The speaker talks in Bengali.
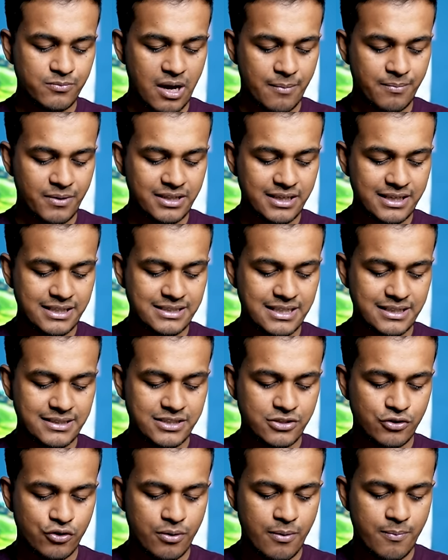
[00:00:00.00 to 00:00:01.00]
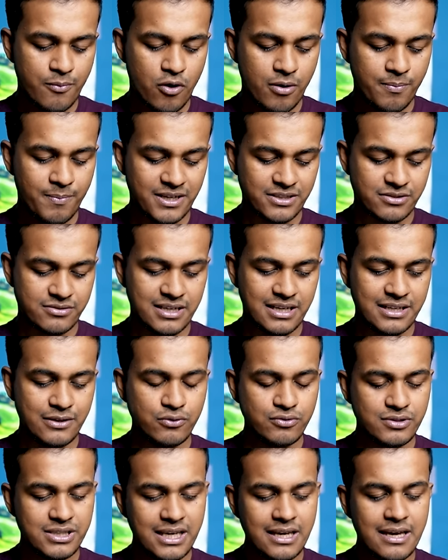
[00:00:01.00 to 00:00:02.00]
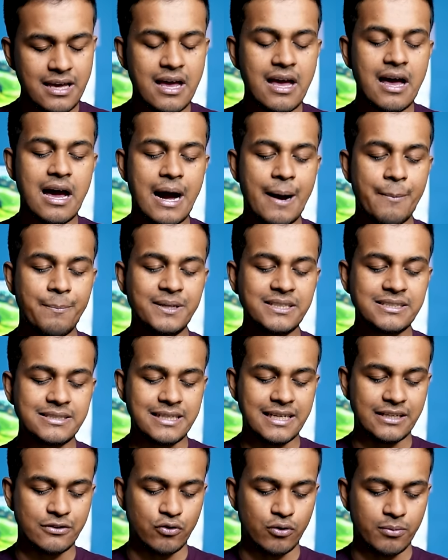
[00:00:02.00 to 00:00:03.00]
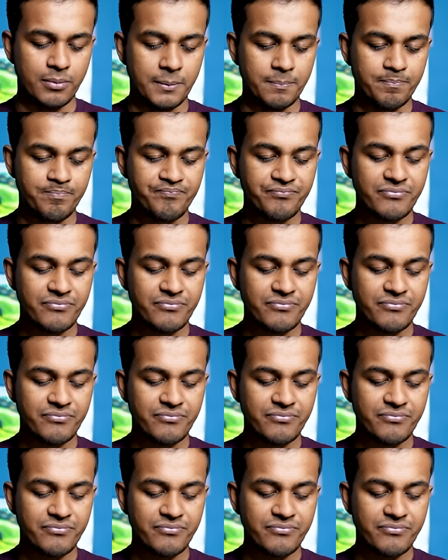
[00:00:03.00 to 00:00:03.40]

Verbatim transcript: আপনাদেরকে সাজেস্ট করবো ফর পার্সোনাল ইউজই আপনি সিলেক্ট করবেন